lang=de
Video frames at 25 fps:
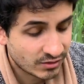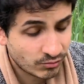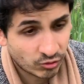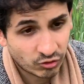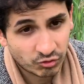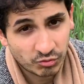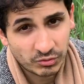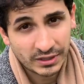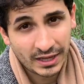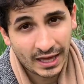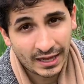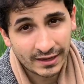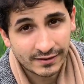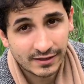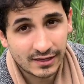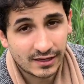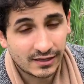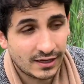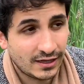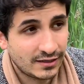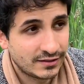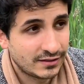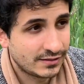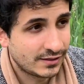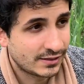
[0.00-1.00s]
Da muss man einen
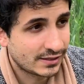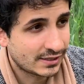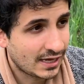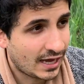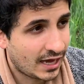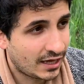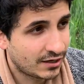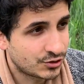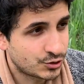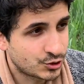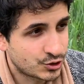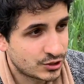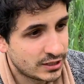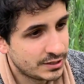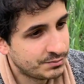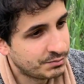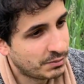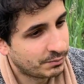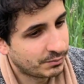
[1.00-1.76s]
Antrag an den Dekan stellen,